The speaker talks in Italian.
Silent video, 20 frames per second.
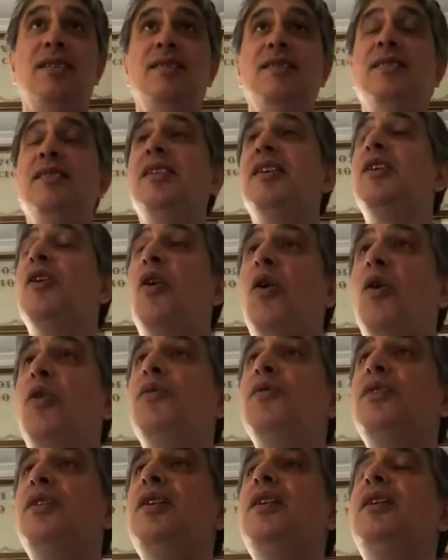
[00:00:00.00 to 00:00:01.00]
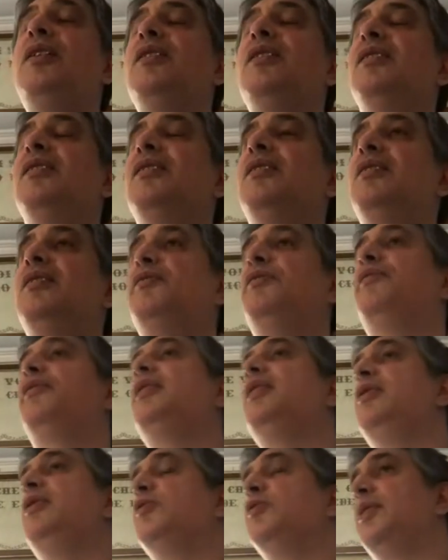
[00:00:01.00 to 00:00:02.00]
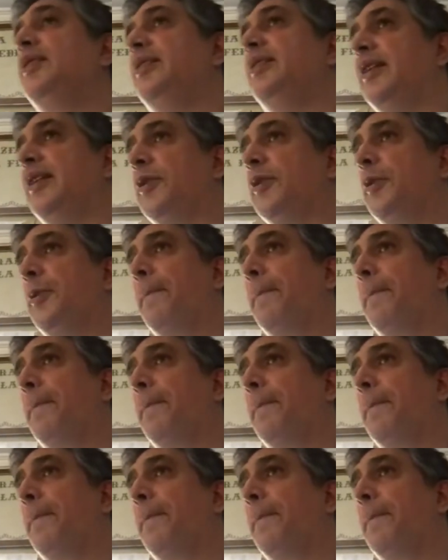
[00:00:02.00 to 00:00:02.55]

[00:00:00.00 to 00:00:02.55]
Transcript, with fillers: di ogni figlio di Dio.